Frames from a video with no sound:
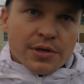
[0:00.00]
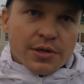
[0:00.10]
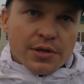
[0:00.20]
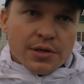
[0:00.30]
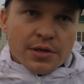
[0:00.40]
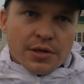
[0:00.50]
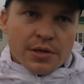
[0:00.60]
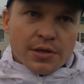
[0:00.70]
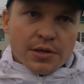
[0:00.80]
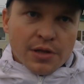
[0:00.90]

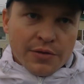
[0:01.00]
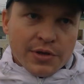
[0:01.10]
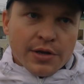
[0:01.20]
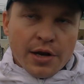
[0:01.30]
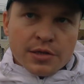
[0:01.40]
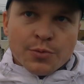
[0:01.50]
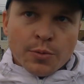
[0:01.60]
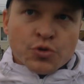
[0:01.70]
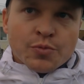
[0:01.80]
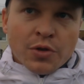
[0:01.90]
и ловили реально с
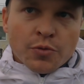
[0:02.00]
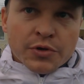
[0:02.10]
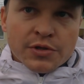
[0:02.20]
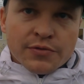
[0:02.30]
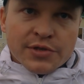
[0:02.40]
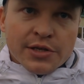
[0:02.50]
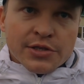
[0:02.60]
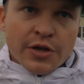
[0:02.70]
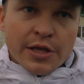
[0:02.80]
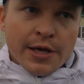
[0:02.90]
помощью паноптикса все
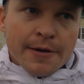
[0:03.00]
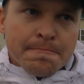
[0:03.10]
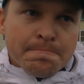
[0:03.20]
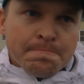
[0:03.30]
эти три дня.